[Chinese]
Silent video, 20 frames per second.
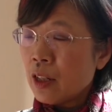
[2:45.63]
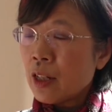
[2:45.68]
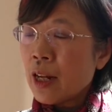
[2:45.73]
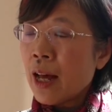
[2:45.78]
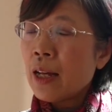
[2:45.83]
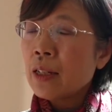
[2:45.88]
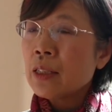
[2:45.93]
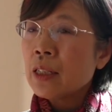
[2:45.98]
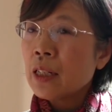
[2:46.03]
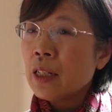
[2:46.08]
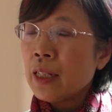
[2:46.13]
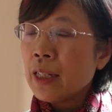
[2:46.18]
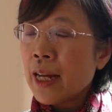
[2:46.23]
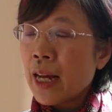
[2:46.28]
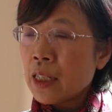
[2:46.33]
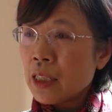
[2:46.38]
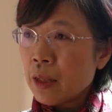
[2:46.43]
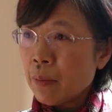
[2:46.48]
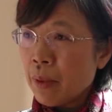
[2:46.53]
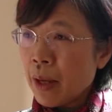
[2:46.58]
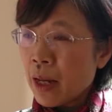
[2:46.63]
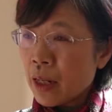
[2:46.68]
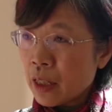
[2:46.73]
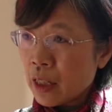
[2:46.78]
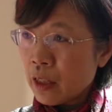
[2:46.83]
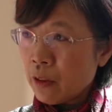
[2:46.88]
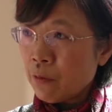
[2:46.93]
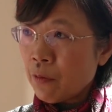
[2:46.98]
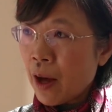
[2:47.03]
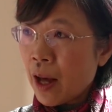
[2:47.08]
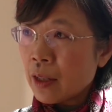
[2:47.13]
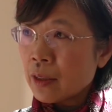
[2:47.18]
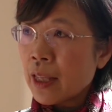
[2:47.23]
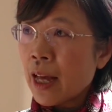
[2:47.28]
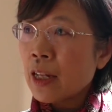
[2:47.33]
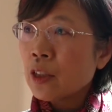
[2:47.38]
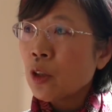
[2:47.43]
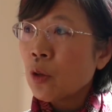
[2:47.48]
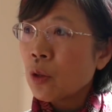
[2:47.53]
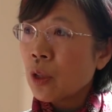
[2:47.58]
那这个应该怎么样立法？大
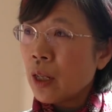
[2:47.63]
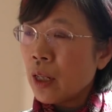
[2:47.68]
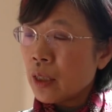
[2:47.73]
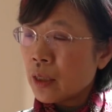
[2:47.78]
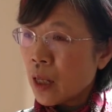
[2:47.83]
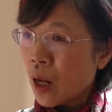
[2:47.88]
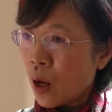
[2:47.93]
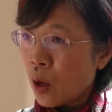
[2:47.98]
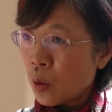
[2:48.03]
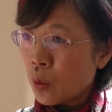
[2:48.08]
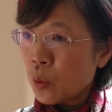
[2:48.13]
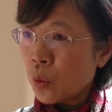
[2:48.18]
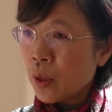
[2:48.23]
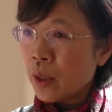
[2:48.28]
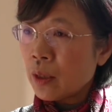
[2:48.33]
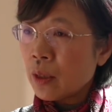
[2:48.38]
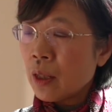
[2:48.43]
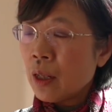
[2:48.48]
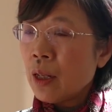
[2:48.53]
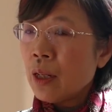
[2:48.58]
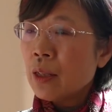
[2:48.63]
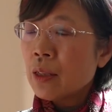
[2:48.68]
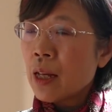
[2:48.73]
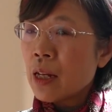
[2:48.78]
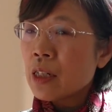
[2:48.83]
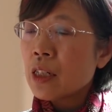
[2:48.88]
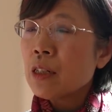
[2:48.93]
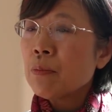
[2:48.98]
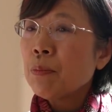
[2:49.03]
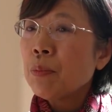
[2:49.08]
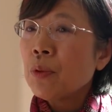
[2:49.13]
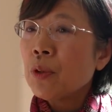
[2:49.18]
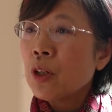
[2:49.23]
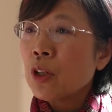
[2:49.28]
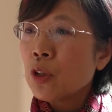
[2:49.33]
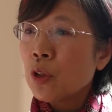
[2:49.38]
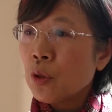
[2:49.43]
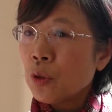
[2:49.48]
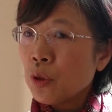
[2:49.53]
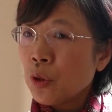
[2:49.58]
家都可以讨论，但是不
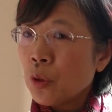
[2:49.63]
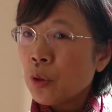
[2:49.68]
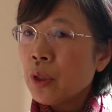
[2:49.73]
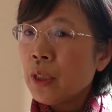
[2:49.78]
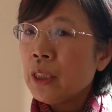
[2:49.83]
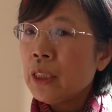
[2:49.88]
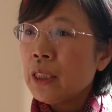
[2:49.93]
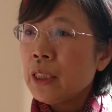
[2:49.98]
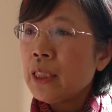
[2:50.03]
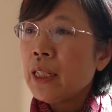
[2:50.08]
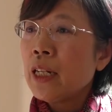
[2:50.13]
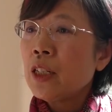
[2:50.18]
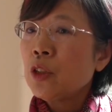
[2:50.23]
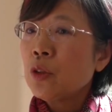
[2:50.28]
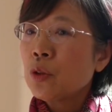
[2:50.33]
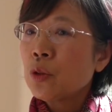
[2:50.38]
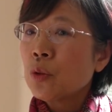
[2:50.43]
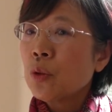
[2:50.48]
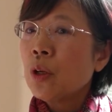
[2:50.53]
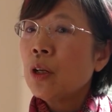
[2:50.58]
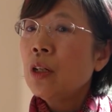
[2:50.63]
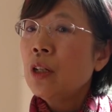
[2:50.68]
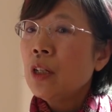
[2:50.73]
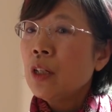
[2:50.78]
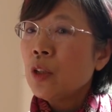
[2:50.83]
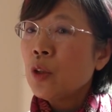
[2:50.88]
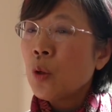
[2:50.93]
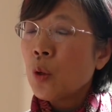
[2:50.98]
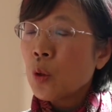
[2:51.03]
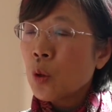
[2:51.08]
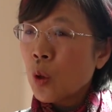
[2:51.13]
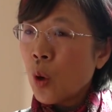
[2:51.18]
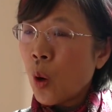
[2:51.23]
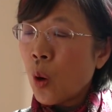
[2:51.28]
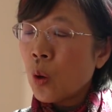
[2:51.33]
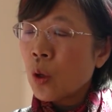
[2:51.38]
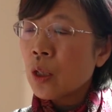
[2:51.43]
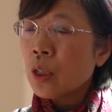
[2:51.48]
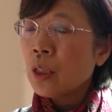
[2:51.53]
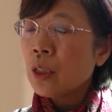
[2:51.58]
能够用一些就说用
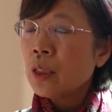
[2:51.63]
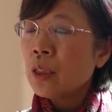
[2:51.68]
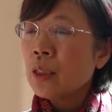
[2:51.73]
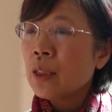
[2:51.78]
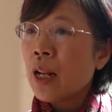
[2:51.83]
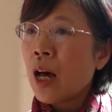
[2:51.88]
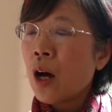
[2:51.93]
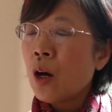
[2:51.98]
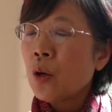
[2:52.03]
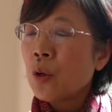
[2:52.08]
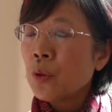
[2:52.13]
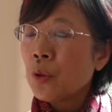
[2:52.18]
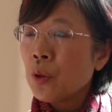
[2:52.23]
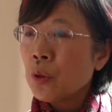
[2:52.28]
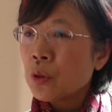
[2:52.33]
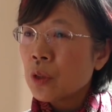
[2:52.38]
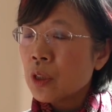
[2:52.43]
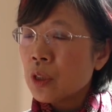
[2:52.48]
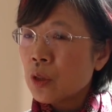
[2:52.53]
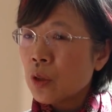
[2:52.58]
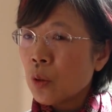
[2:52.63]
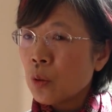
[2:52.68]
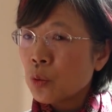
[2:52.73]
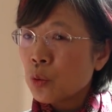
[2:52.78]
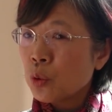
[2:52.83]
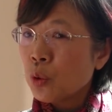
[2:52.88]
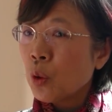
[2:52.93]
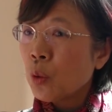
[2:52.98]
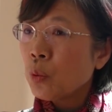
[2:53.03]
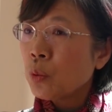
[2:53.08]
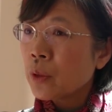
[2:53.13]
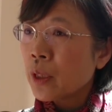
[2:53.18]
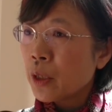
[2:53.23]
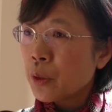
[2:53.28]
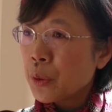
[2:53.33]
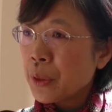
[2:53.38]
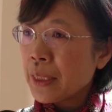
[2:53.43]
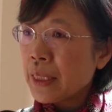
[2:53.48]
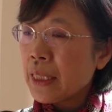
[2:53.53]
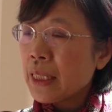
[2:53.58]
恐吓，然后用这种错误的
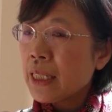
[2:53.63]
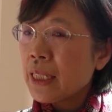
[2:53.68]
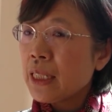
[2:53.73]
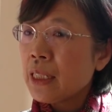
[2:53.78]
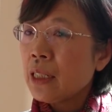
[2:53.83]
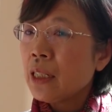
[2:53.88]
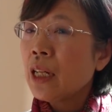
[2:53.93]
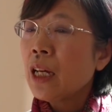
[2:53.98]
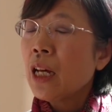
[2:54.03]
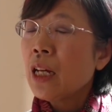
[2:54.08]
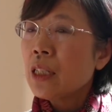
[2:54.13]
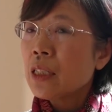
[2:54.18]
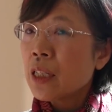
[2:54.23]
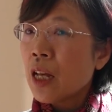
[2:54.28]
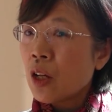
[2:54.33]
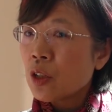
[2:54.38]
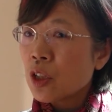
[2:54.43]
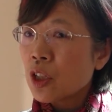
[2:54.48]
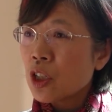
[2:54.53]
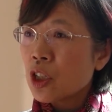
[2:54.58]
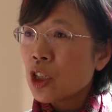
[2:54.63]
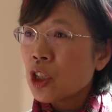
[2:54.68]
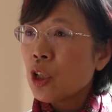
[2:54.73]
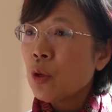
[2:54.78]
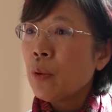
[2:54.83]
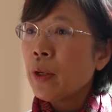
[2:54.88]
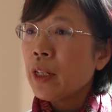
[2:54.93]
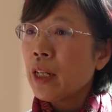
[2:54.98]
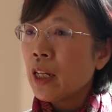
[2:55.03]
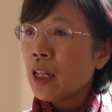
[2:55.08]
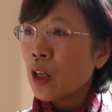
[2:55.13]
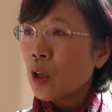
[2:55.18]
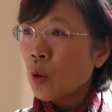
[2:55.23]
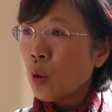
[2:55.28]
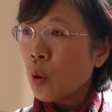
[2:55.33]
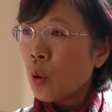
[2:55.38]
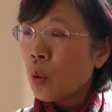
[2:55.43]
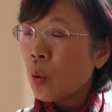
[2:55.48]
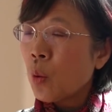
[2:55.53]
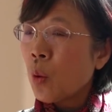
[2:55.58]
讯息造成社会的一个
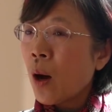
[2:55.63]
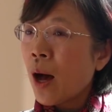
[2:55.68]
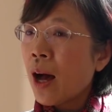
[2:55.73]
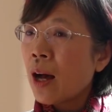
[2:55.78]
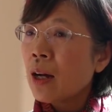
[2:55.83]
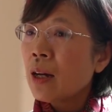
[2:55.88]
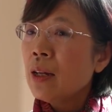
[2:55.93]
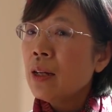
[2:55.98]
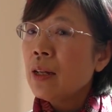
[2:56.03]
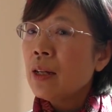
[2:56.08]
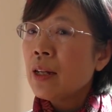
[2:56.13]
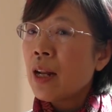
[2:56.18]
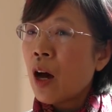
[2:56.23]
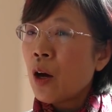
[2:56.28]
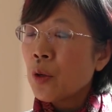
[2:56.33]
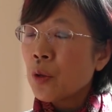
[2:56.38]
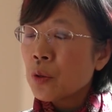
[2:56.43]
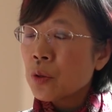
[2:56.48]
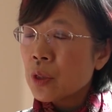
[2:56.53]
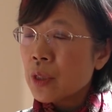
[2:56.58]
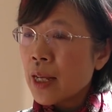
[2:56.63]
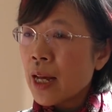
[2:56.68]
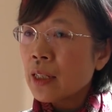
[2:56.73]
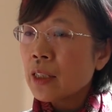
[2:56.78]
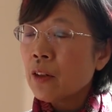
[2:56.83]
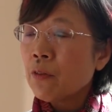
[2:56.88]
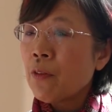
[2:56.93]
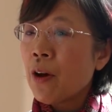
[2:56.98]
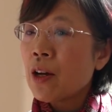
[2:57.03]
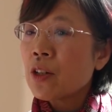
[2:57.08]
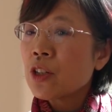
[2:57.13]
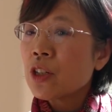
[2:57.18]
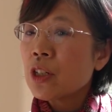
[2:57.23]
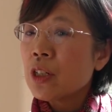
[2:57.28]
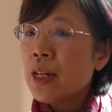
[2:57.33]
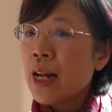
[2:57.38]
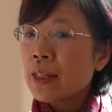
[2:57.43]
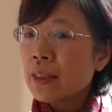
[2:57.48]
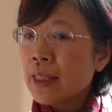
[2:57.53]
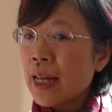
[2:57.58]
恐慌，然后用这样的方
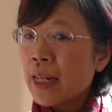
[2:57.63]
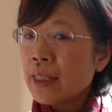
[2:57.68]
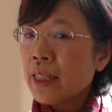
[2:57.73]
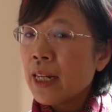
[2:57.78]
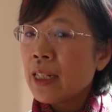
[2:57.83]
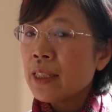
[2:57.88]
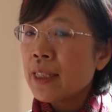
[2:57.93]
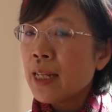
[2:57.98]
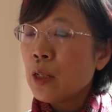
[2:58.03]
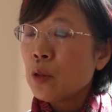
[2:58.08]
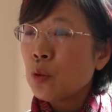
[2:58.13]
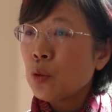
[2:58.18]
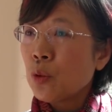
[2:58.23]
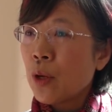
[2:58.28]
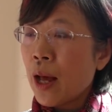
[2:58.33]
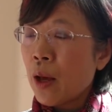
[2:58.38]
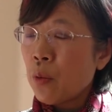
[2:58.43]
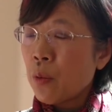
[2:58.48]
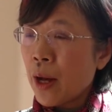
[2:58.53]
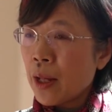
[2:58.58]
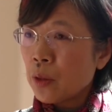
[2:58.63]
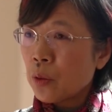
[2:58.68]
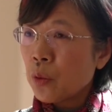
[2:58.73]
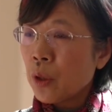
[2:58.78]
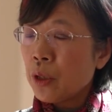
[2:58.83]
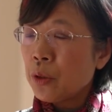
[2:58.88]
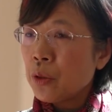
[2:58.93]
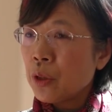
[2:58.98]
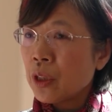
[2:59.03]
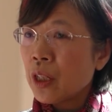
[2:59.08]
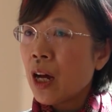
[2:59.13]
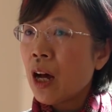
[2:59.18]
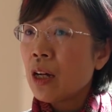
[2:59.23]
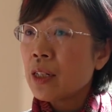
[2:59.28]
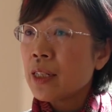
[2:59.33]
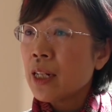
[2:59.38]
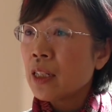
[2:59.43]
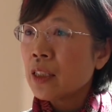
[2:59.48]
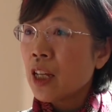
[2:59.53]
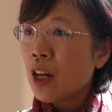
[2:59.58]
式让大家站出来反对，觉得好
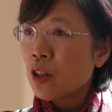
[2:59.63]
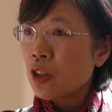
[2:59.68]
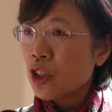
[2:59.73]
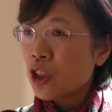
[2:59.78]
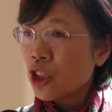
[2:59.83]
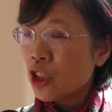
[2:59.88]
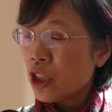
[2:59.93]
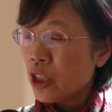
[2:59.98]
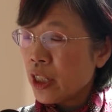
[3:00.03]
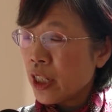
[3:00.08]
像到了世